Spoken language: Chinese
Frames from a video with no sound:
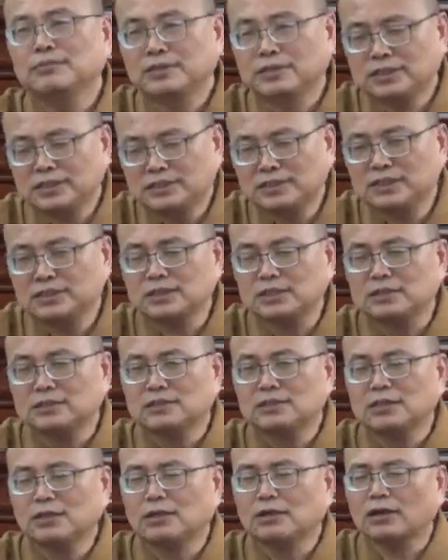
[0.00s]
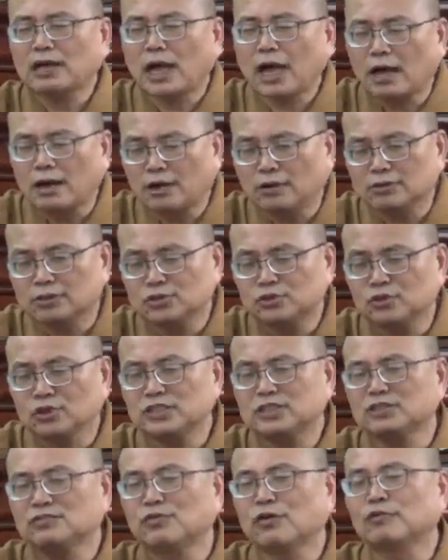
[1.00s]
你自己要好好的学
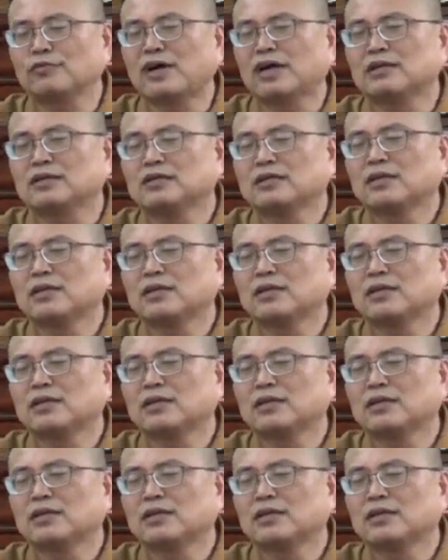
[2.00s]
习佛法，